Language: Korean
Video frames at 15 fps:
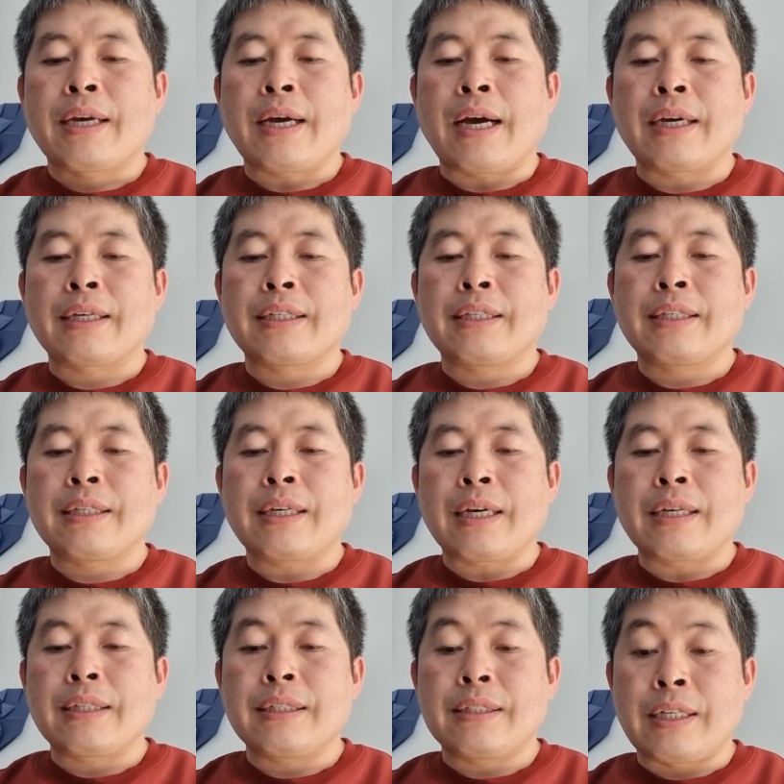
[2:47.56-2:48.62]
각
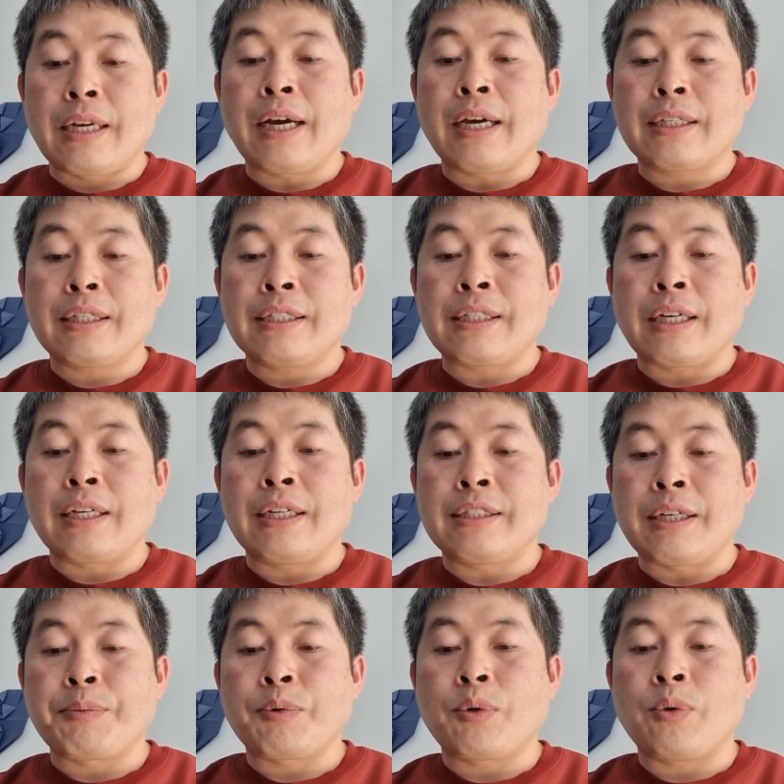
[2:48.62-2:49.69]
제각기
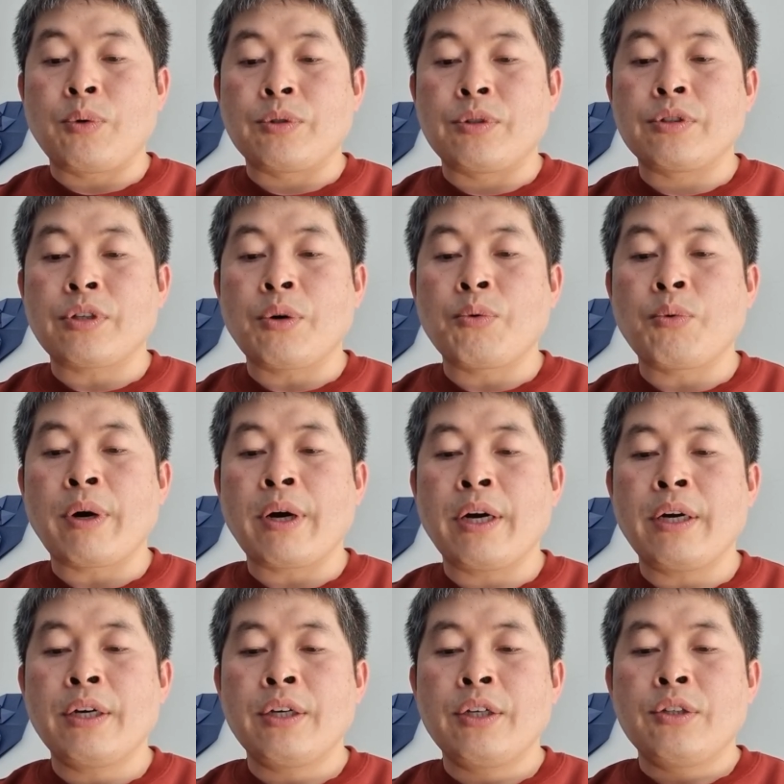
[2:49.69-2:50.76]
자리를 잡고 그
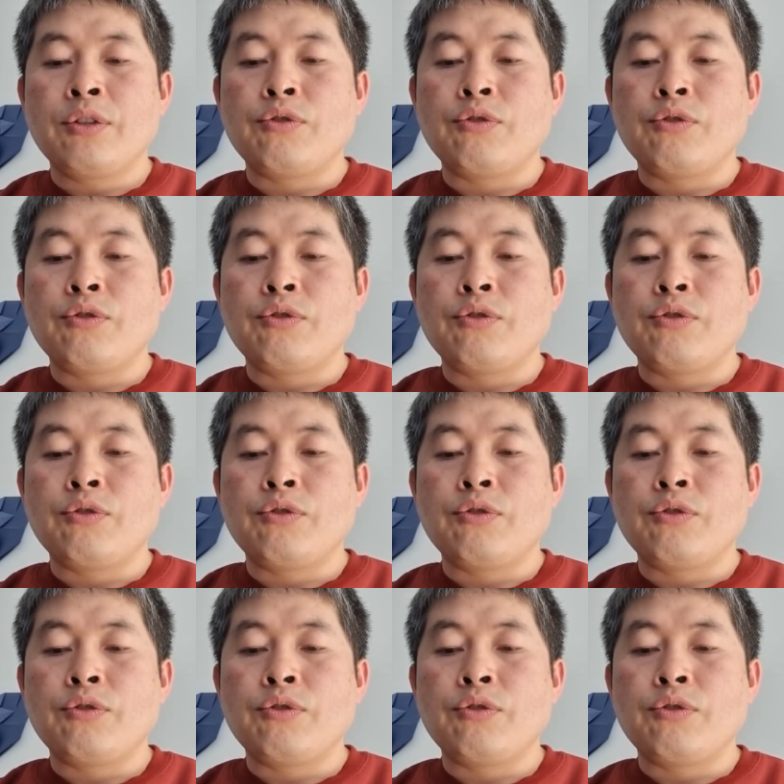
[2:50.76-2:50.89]
성과